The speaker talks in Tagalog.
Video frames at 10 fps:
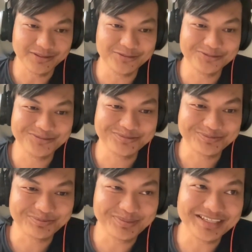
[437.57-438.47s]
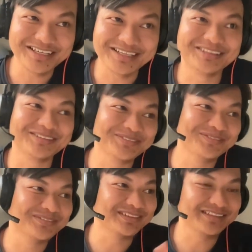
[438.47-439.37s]
nung mga
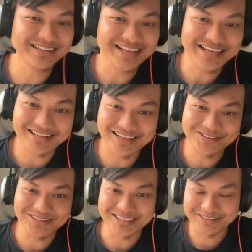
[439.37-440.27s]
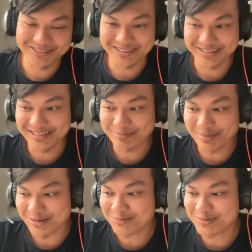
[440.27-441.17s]
like, ano na La,
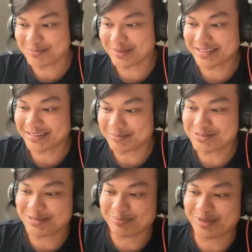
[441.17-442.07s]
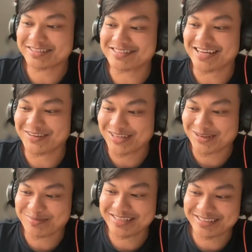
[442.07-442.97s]
pa, pa, tapos sa part sa ayaw na
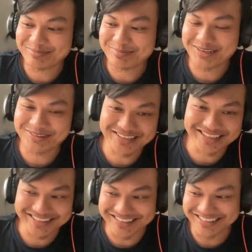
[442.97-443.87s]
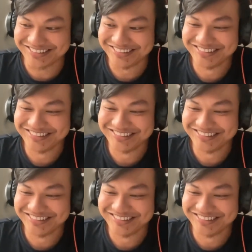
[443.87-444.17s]
akong bigyan ng baon ng tatay ko.